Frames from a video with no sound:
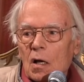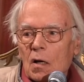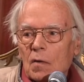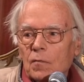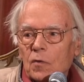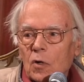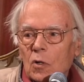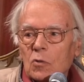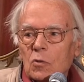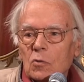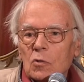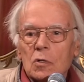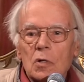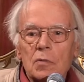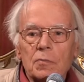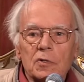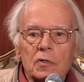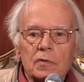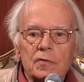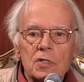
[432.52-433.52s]
wokół
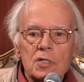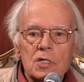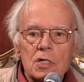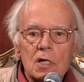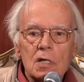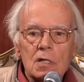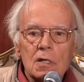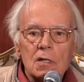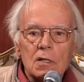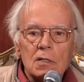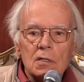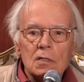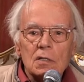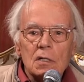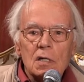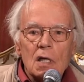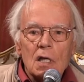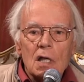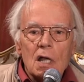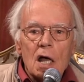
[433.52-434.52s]
Gombrowicza,
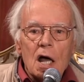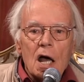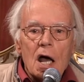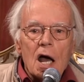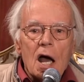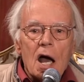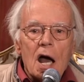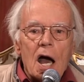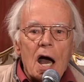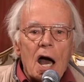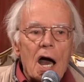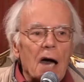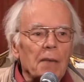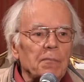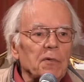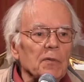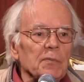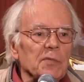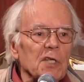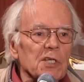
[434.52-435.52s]
a
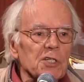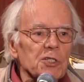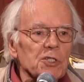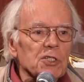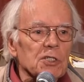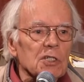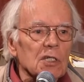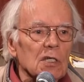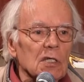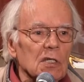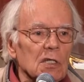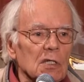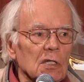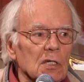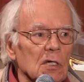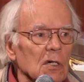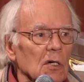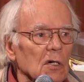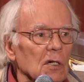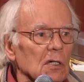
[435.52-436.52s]
po mieście
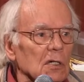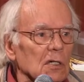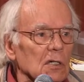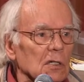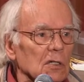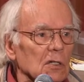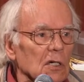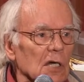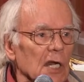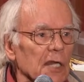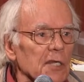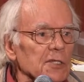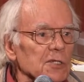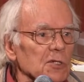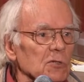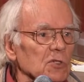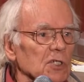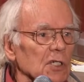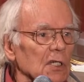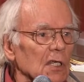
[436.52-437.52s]

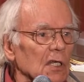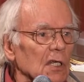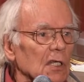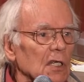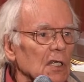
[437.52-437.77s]
kręcił się